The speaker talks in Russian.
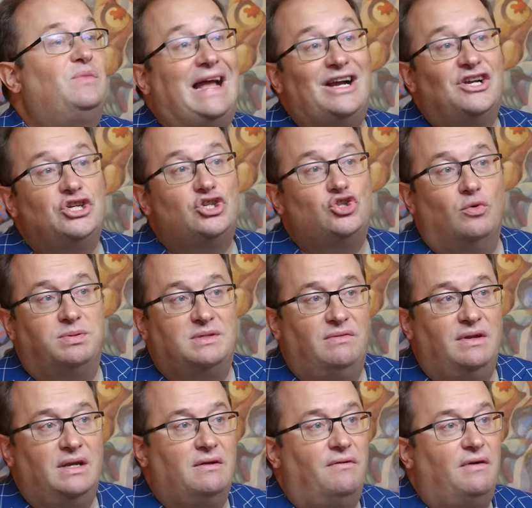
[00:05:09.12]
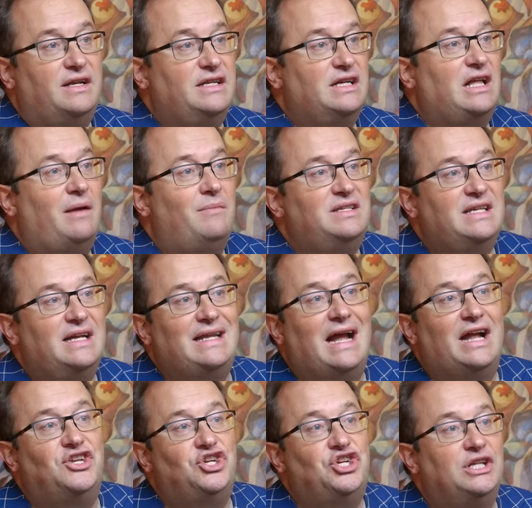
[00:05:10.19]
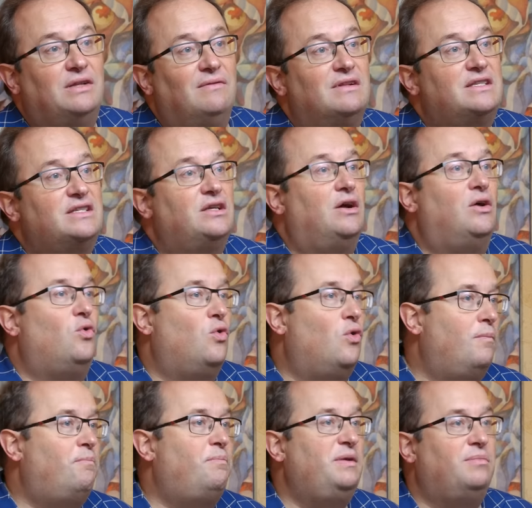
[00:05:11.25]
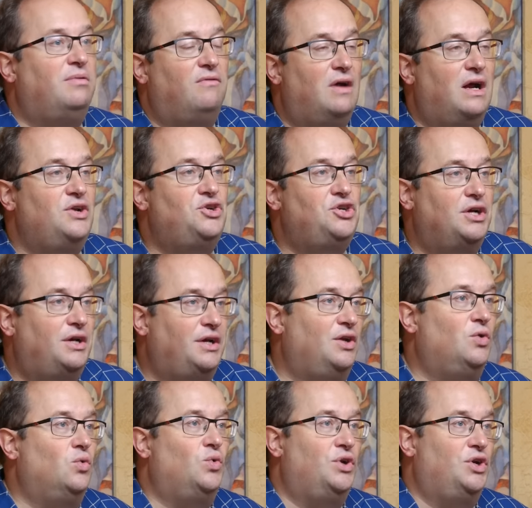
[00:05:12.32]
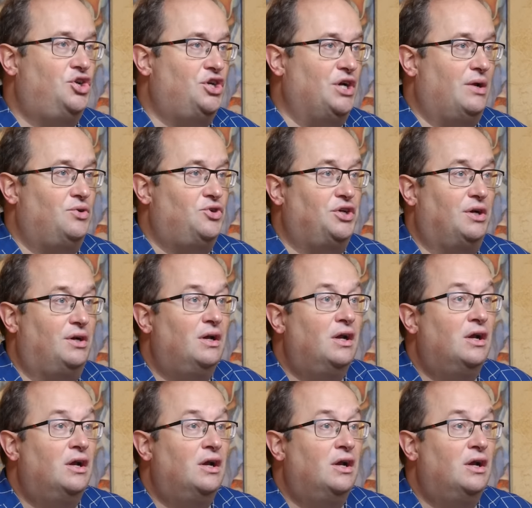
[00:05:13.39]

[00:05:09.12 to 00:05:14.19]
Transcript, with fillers: Также собственников хотят обязать отчитываться о прибывающих и уезжающих.